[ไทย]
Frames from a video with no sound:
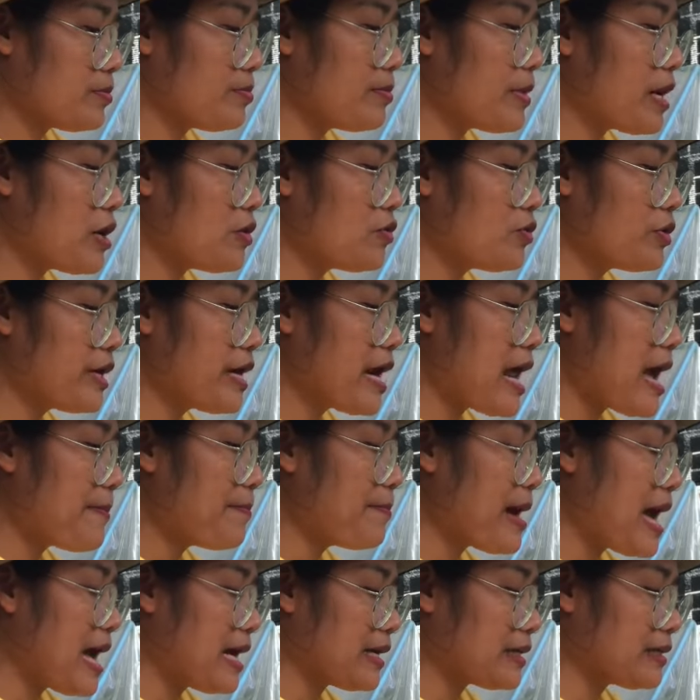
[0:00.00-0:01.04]
มาลด
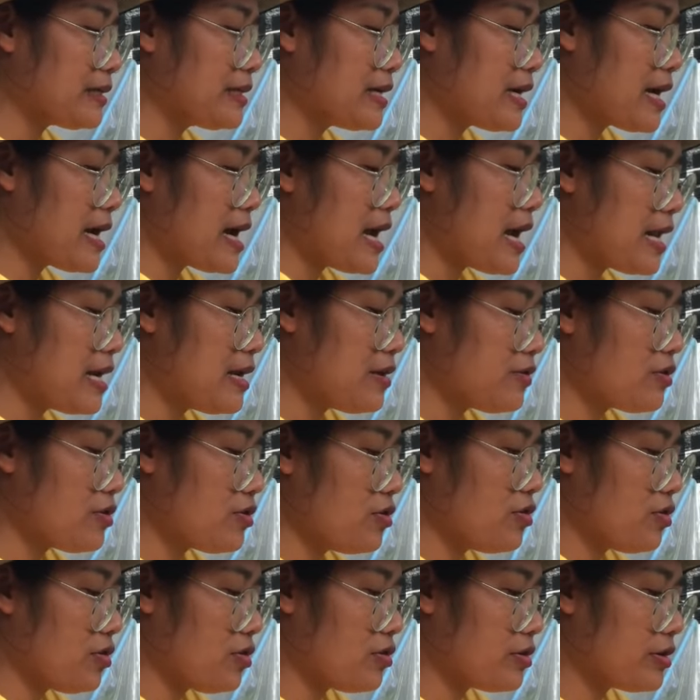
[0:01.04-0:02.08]
น้ำผักนะคะ แล้ว
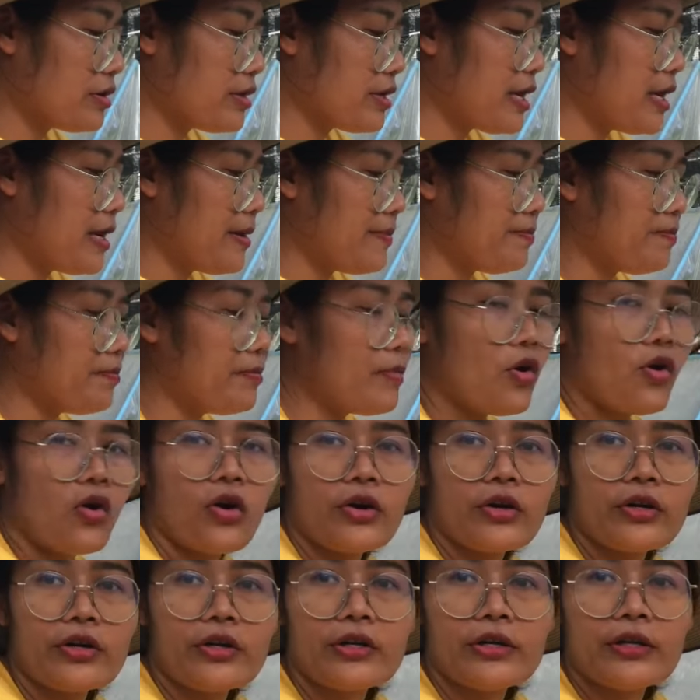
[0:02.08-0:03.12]
ก็เก็บบอ
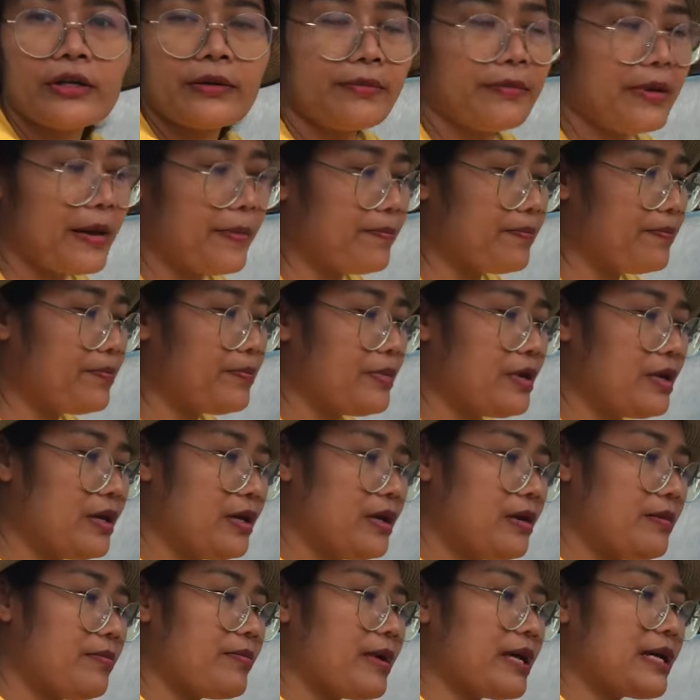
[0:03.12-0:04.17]
ล แบบ
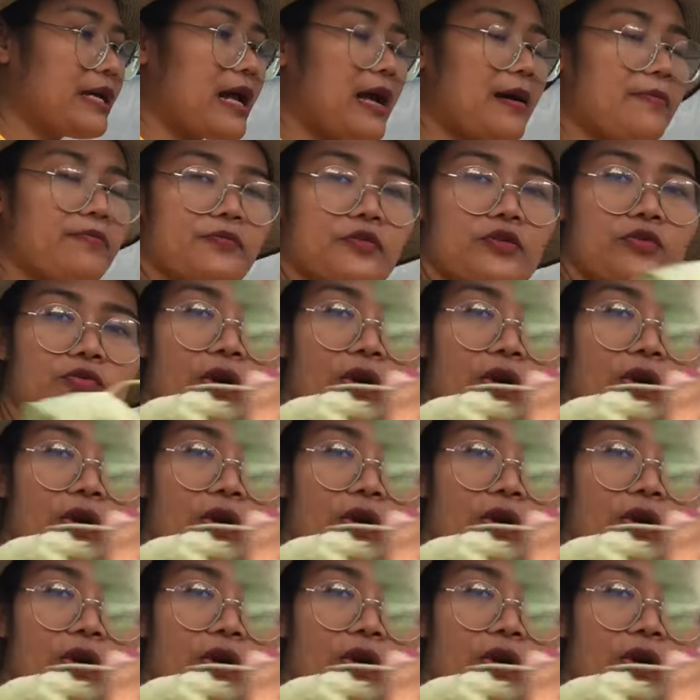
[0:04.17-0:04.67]
มาทำส